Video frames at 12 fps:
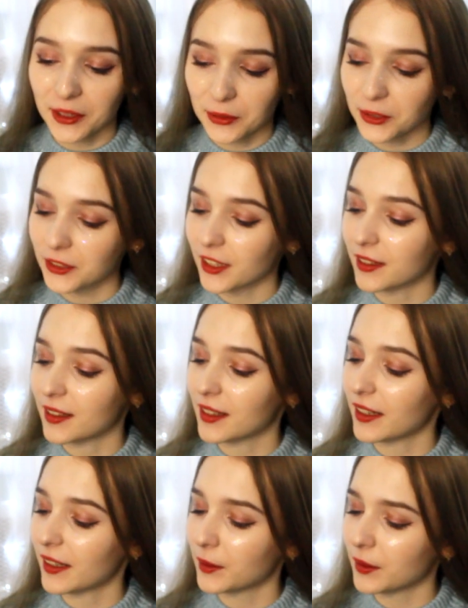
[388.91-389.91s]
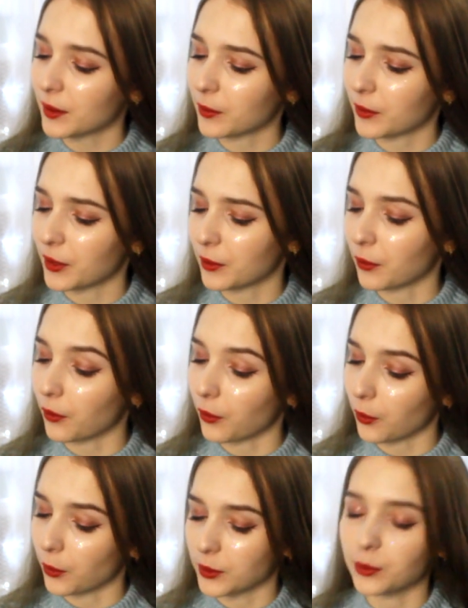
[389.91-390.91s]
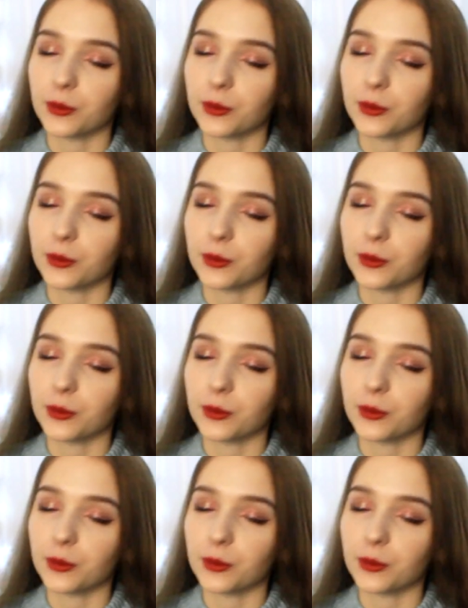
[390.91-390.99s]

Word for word: Я ее читала летом, и вроде